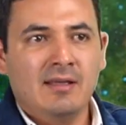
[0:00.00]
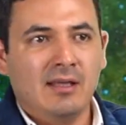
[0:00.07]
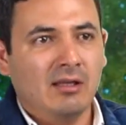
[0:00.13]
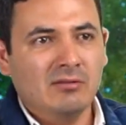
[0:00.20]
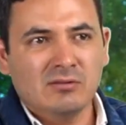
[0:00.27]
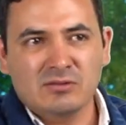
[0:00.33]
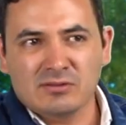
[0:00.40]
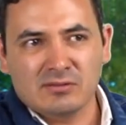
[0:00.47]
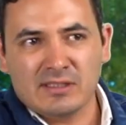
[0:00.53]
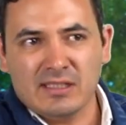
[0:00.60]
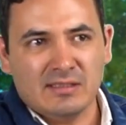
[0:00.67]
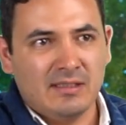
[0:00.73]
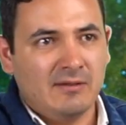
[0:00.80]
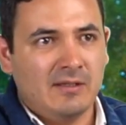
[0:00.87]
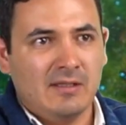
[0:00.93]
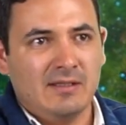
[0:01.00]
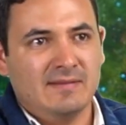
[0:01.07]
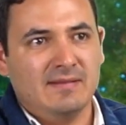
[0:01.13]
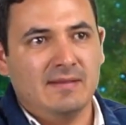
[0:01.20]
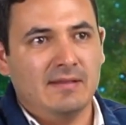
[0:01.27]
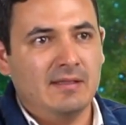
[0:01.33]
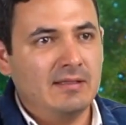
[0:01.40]
ellos no son quien debe
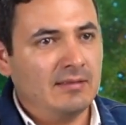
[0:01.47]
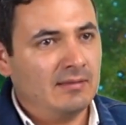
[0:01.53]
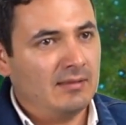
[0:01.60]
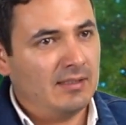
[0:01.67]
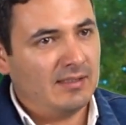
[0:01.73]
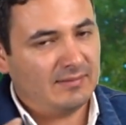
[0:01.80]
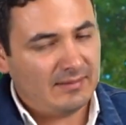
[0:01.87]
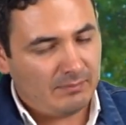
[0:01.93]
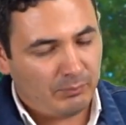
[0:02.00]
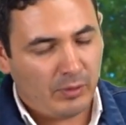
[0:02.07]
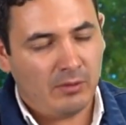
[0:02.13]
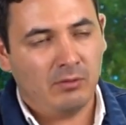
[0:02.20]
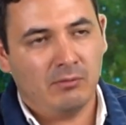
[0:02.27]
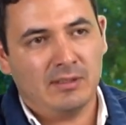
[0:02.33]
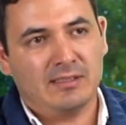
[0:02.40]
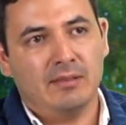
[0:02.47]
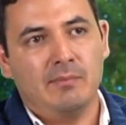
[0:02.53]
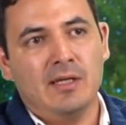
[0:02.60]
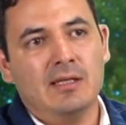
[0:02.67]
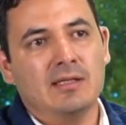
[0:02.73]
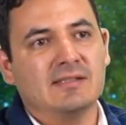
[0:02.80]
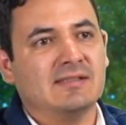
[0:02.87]
decidir, es el pueblo de
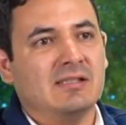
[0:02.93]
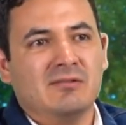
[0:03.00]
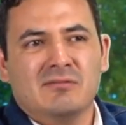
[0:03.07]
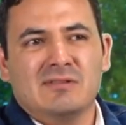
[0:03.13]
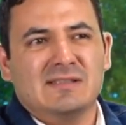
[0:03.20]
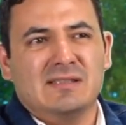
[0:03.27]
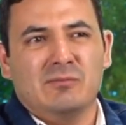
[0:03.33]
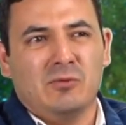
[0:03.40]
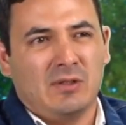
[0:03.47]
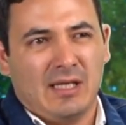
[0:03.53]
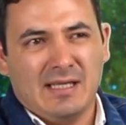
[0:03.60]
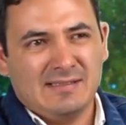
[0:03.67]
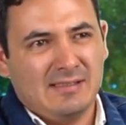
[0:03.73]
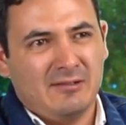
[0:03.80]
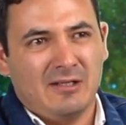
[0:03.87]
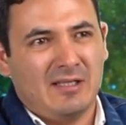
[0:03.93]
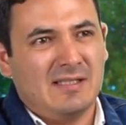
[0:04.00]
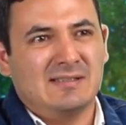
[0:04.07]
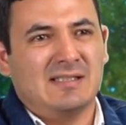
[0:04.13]
Guatemala. Si no, no es democracia, ¿verdad?